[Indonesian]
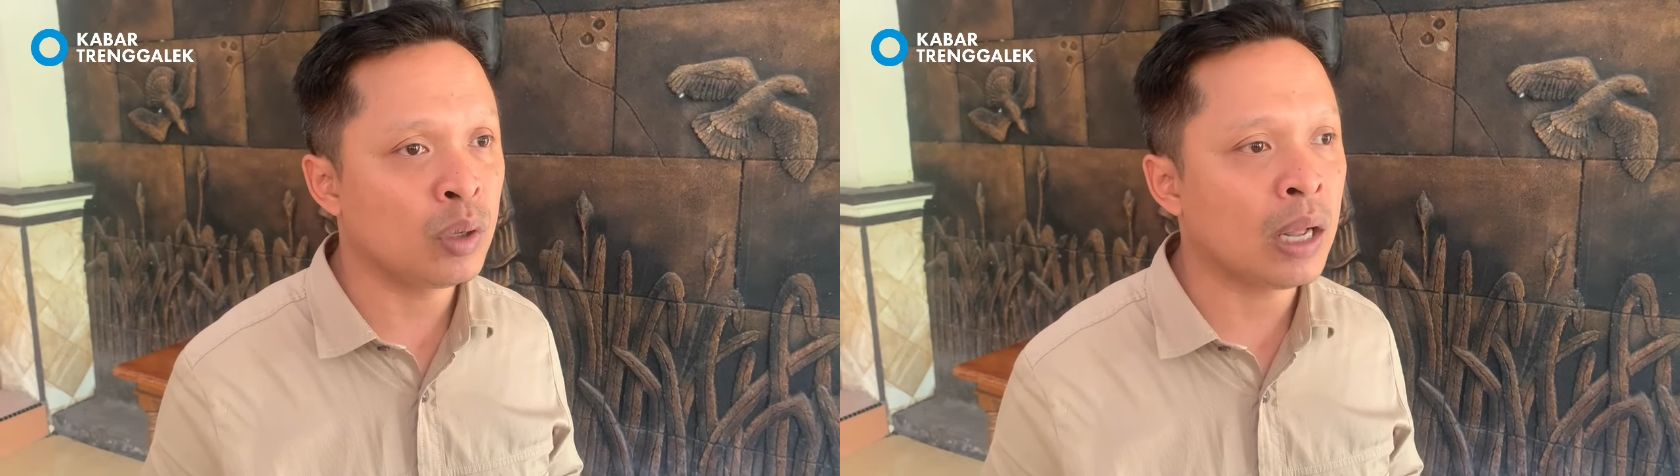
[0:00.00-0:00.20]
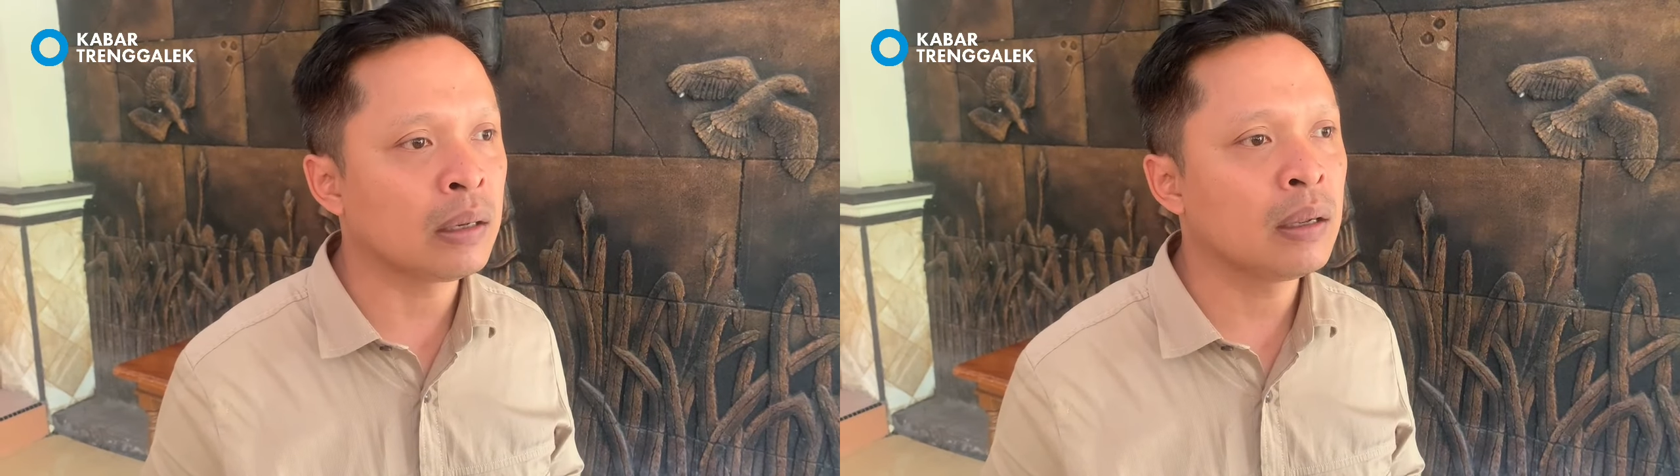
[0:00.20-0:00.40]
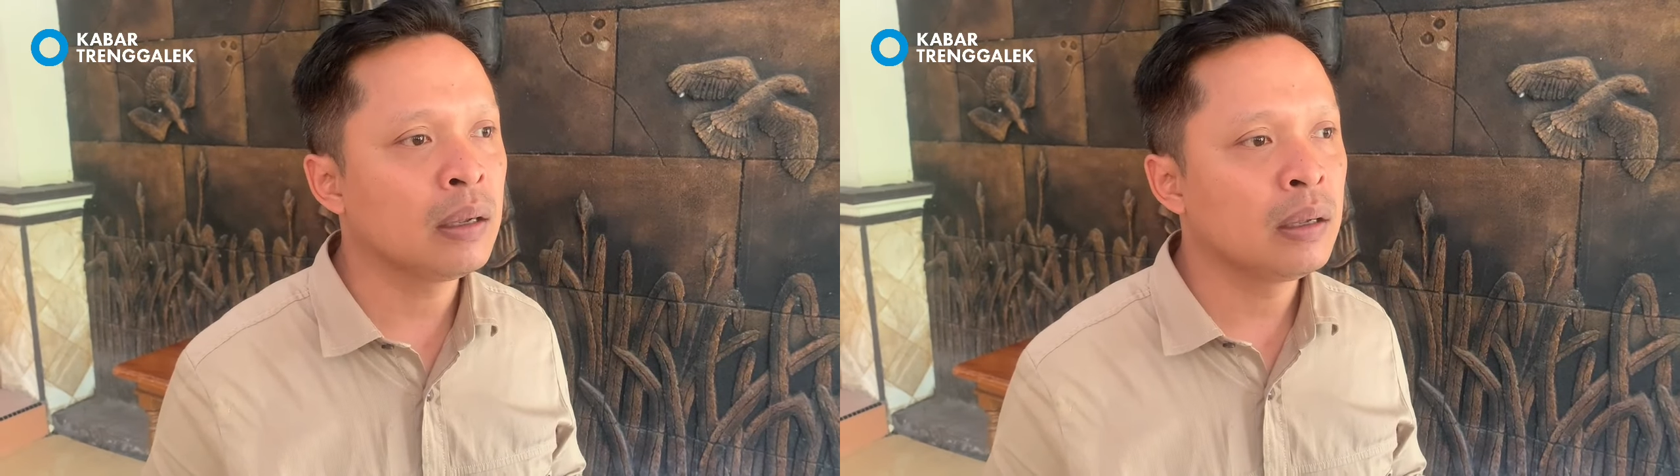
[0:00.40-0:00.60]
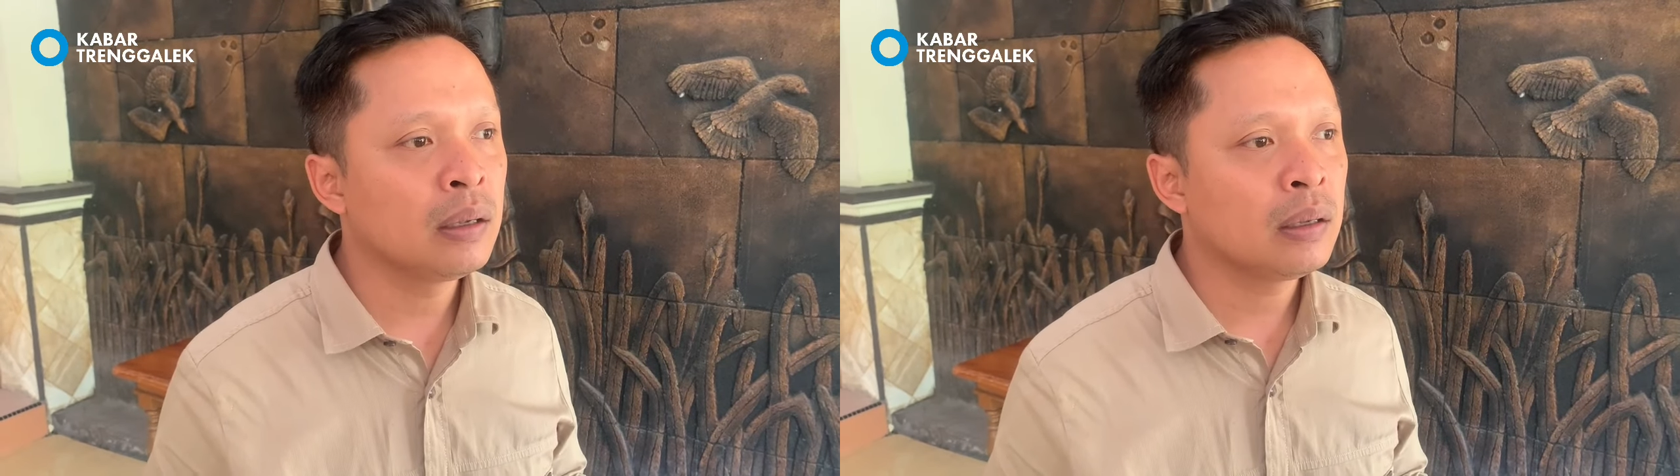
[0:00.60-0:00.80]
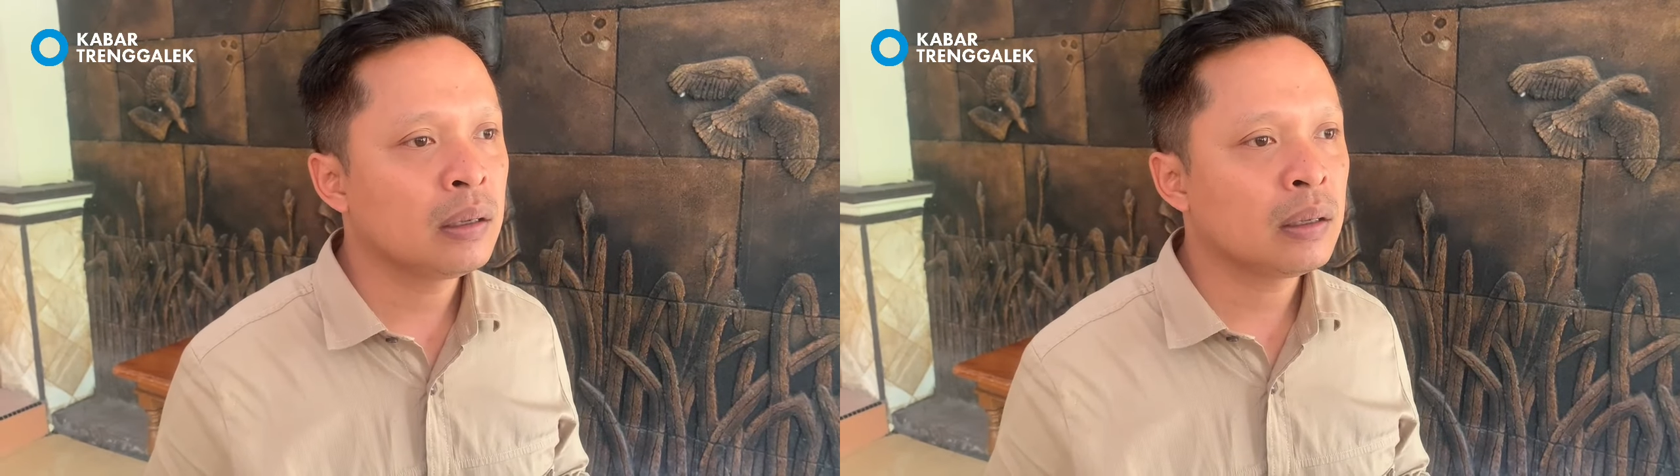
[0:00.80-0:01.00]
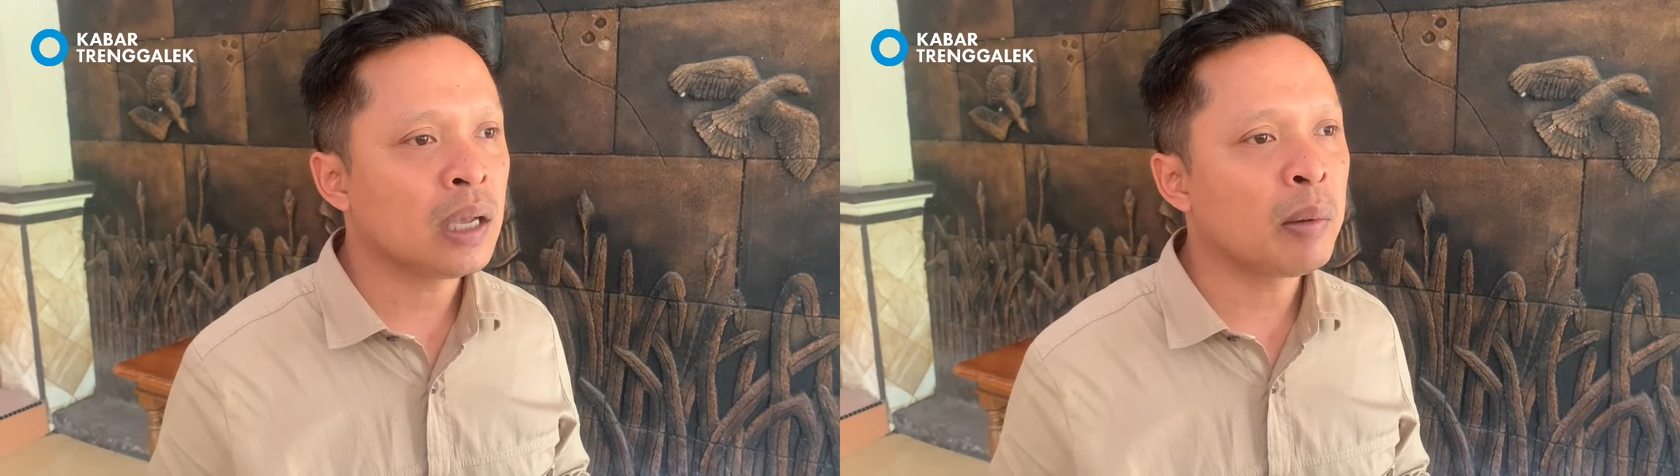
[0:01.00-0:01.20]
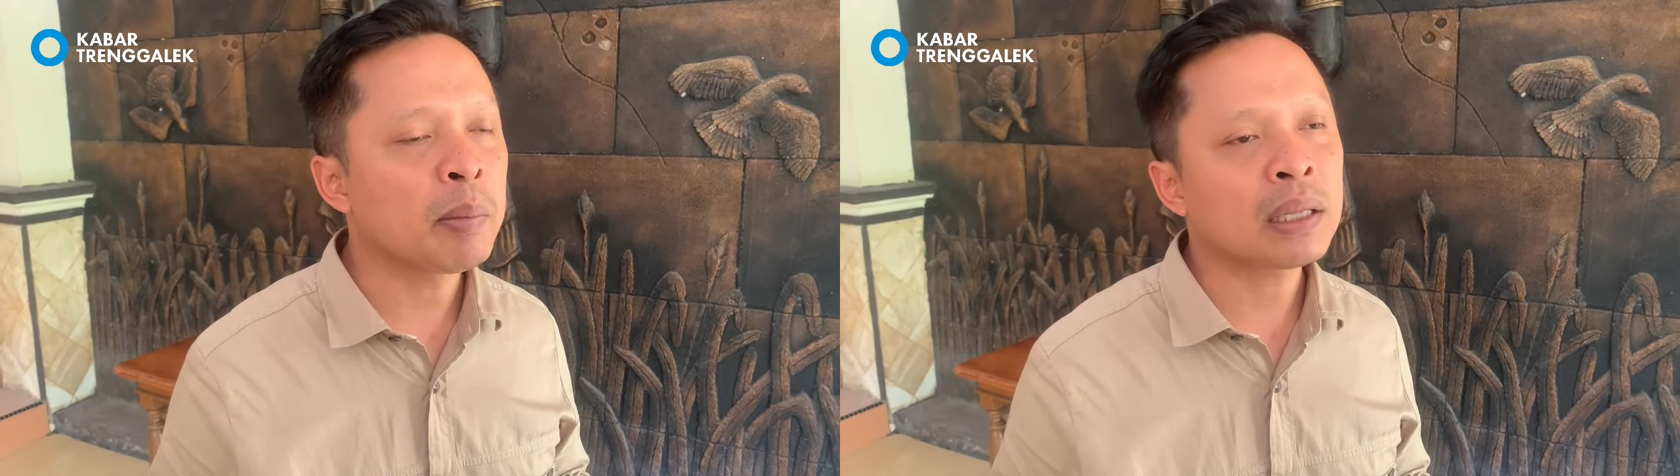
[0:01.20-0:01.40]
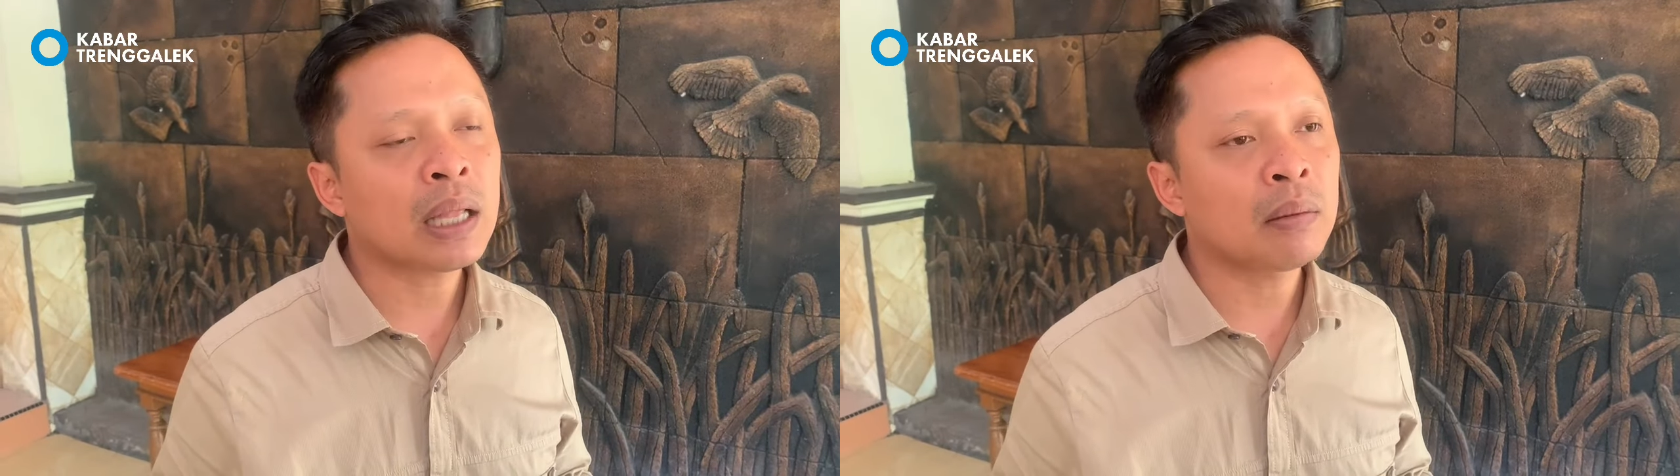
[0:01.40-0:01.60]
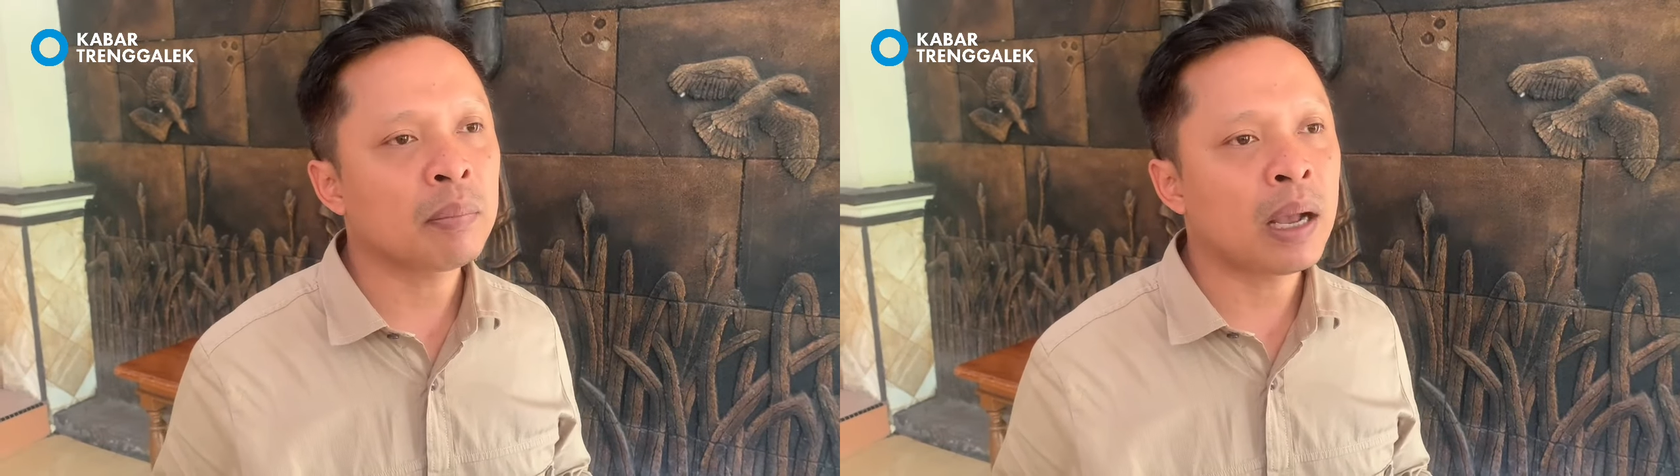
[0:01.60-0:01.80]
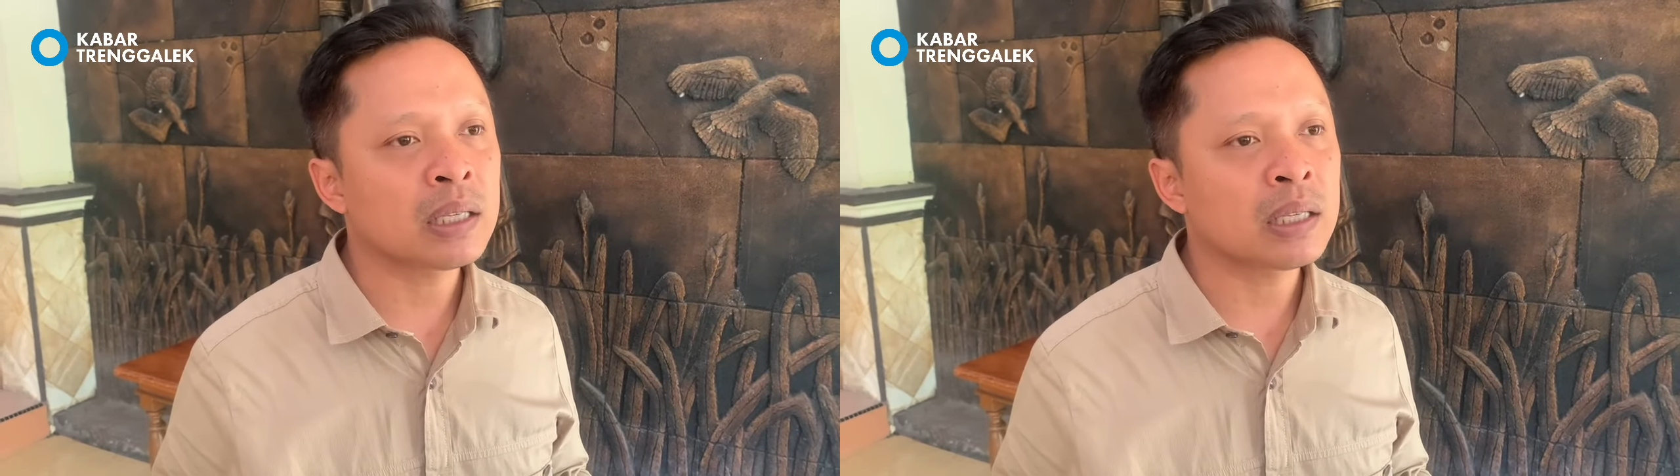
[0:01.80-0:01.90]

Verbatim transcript: dan Ya memang tanpa